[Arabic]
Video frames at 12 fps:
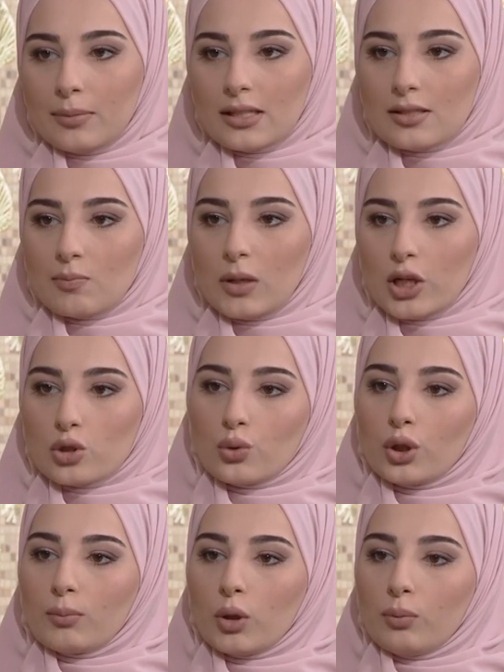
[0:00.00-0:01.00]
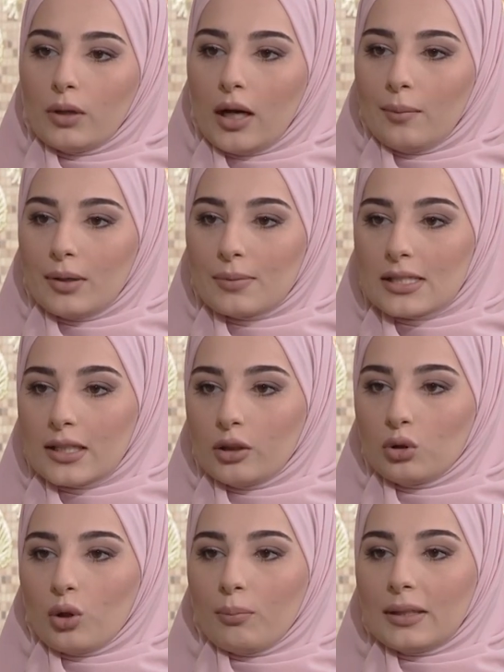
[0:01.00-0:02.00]
بس بلشوا يكبروا بالعمر بيصير
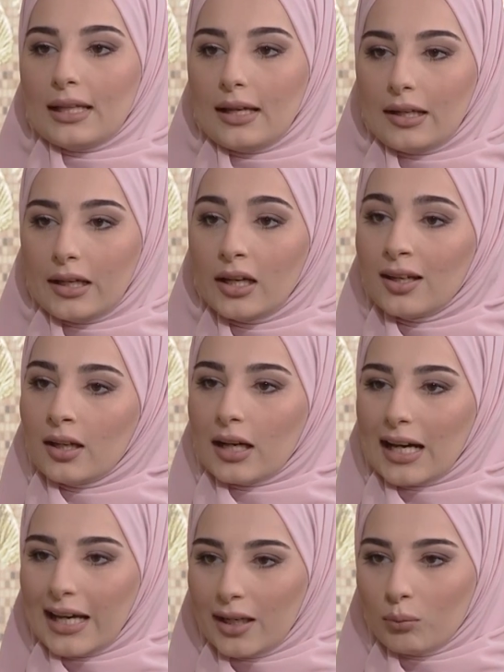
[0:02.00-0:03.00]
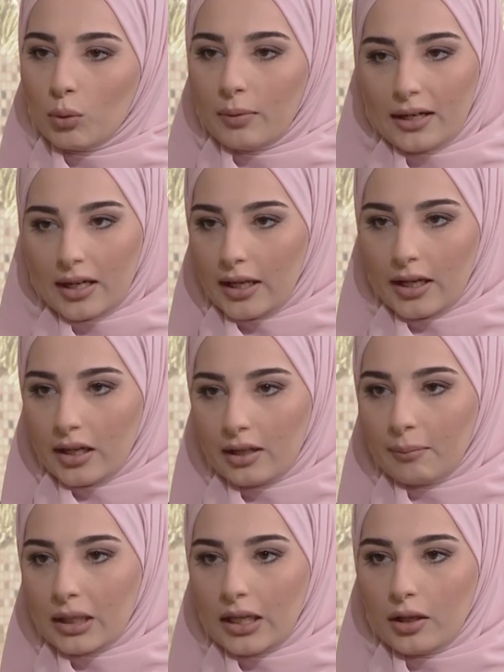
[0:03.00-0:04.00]
عندهم بدانه غير آه. مبرره
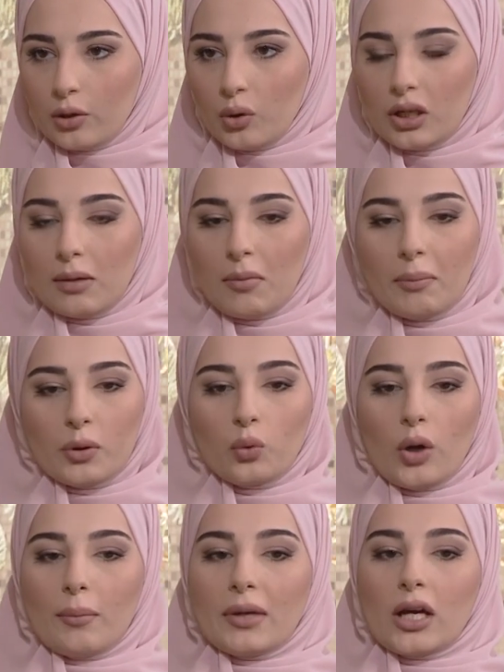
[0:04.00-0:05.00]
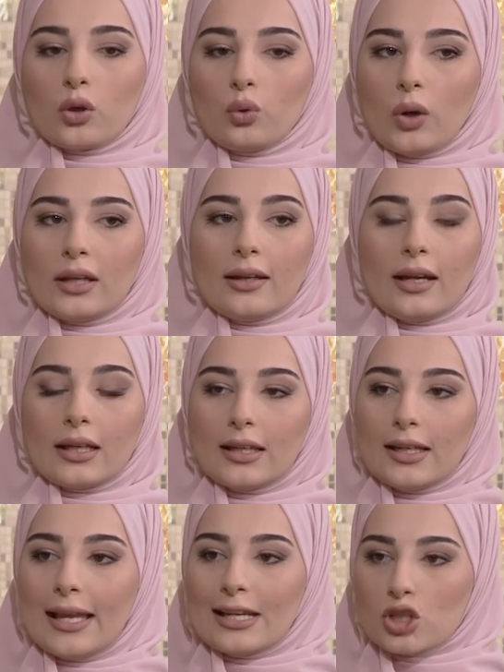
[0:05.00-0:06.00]
يمكن انه هن ما بيكونوا عم ياكلوا هذا
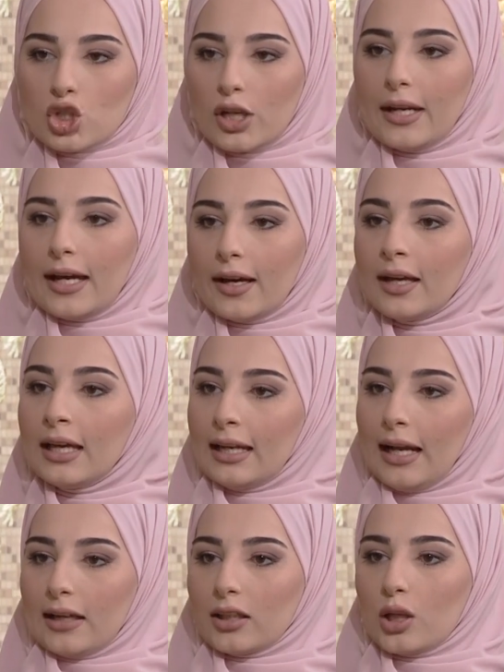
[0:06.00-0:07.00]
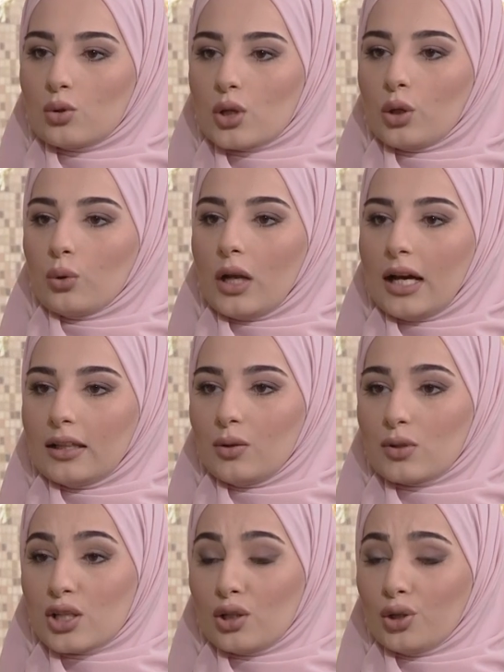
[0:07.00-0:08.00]
الاكل الشره لحتى يوصلوا لهذا
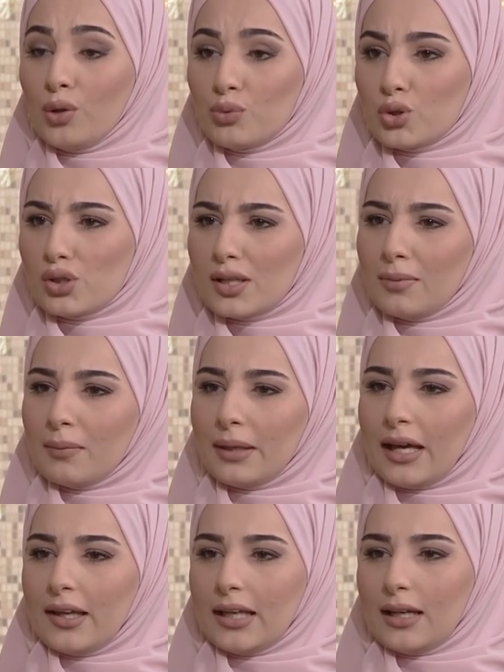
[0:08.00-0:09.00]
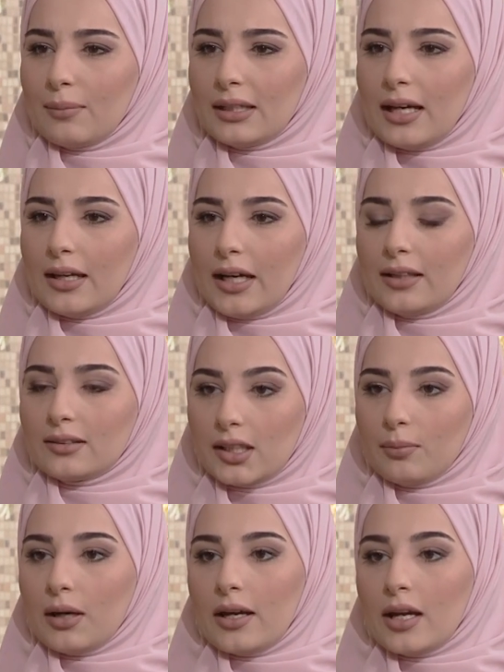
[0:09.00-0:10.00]
الوزن اليوم شو السبب بهي البدانه عند
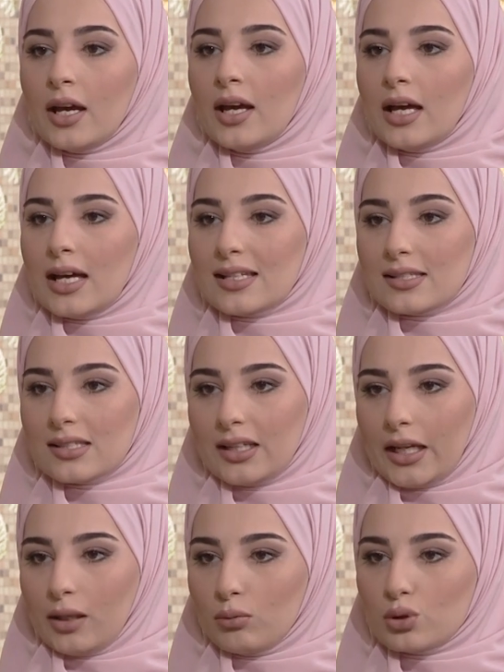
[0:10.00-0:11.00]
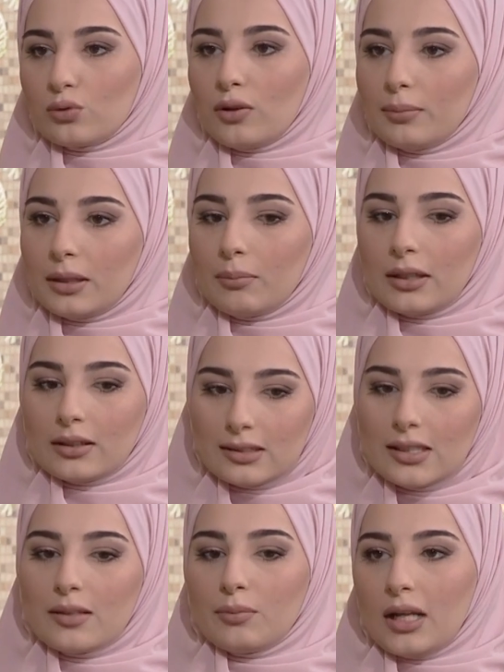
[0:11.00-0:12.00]
كبار السن يعني بنشوفها
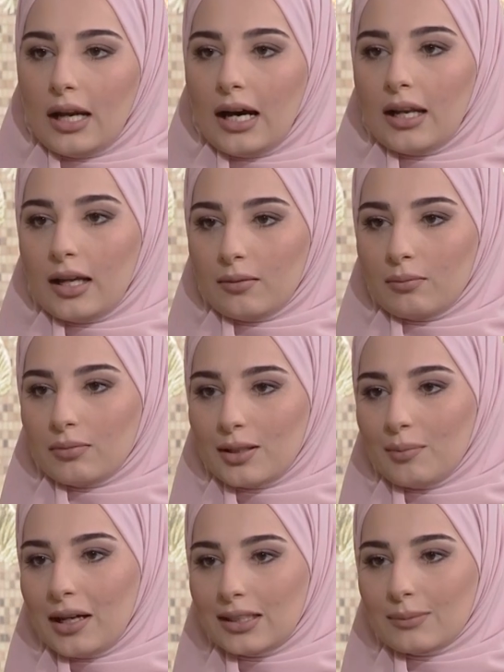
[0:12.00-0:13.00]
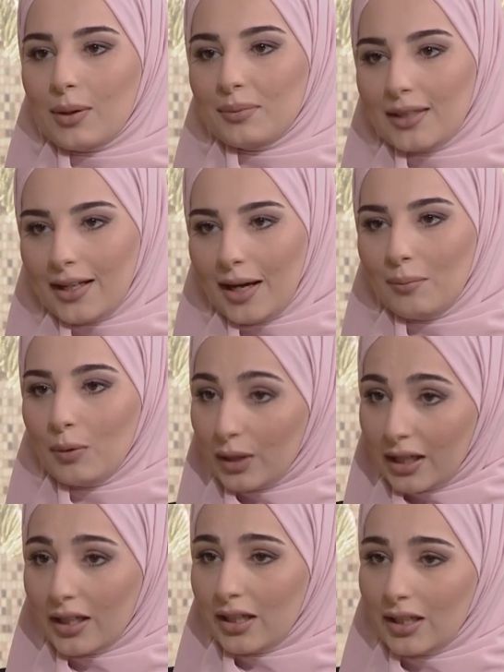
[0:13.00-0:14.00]
بكثير من الحالات مثل ما قلت ما بدنا نعمم
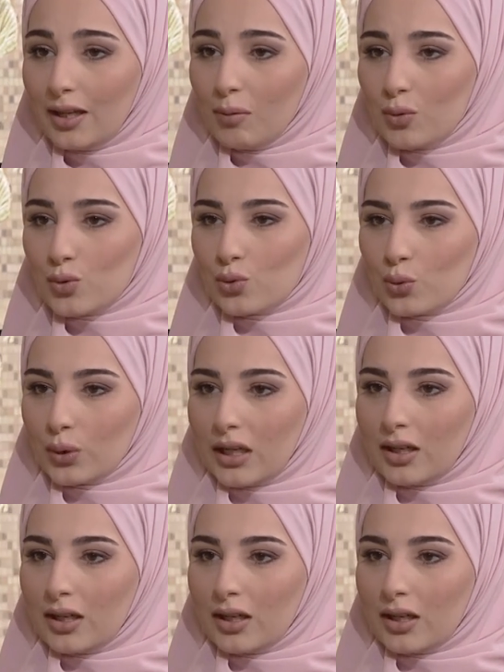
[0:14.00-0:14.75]
ولكن هي موجوده موجوده